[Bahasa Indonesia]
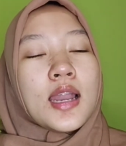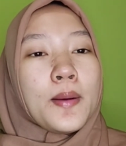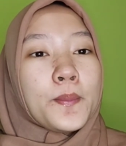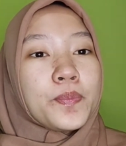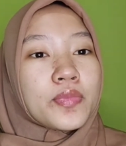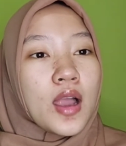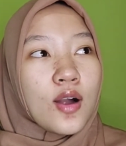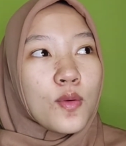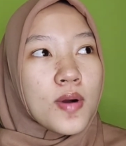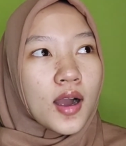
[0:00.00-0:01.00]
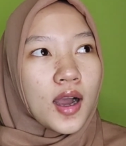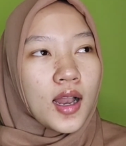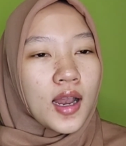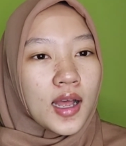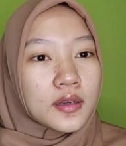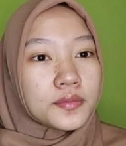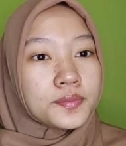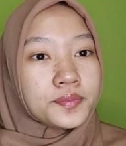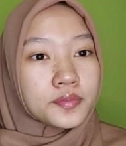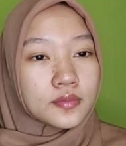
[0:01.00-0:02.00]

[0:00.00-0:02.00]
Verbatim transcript: Nah aku bakalan